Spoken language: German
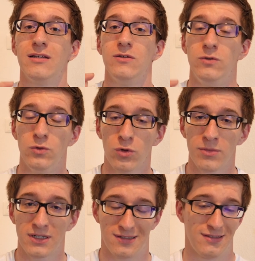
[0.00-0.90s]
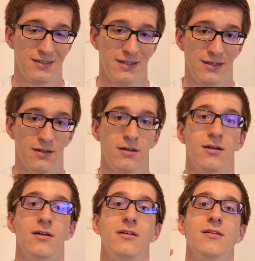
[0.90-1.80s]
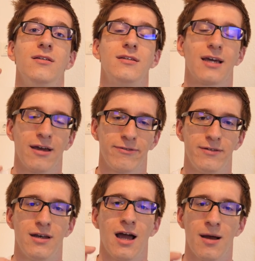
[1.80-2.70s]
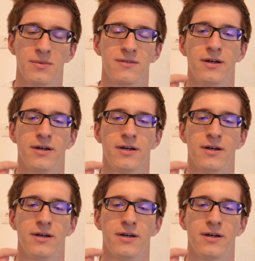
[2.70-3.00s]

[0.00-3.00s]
Somit gesehen treffen ab